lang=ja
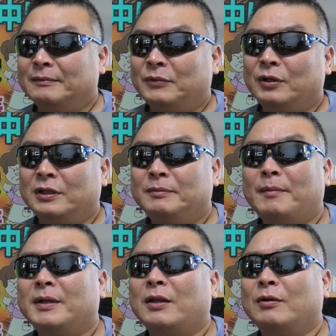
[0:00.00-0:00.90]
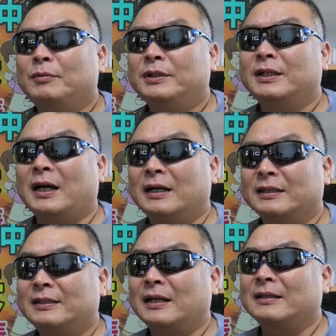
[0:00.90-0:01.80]
もう今までの無理が
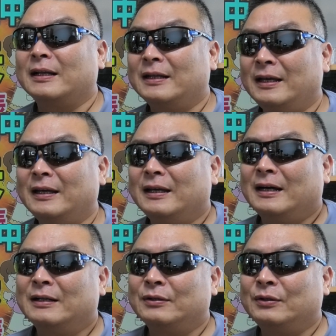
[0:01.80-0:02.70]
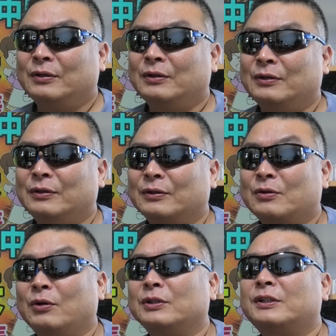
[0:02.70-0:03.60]
来たんだねあの
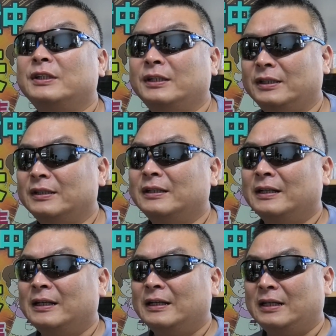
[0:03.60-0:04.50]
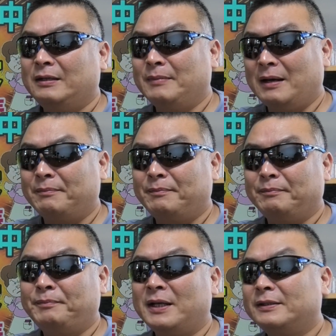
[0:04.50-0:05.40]
腰今
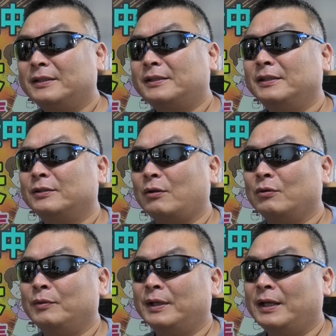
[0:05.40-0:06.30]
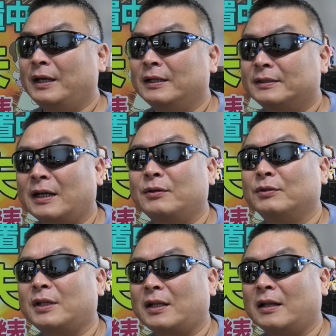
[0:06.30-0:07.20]
ベンチシートの上で作業
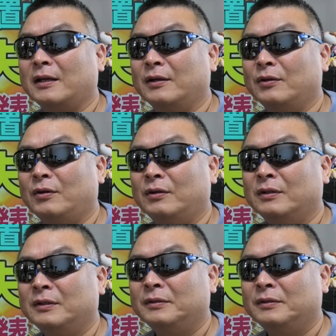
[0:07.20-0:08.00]
してたんだけど